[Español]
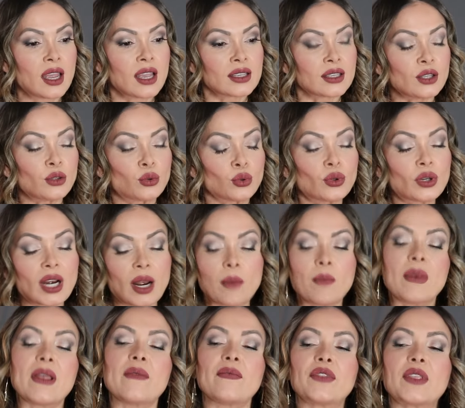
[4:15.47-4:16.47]
Si tú
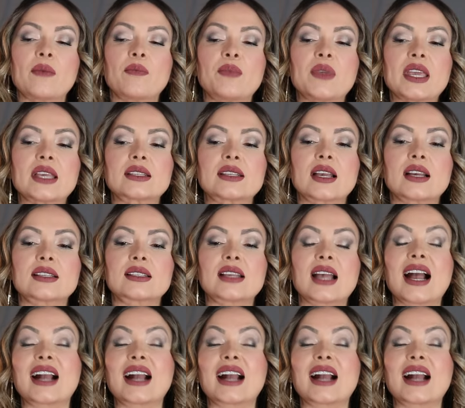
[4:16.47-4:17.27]
realmente empiezas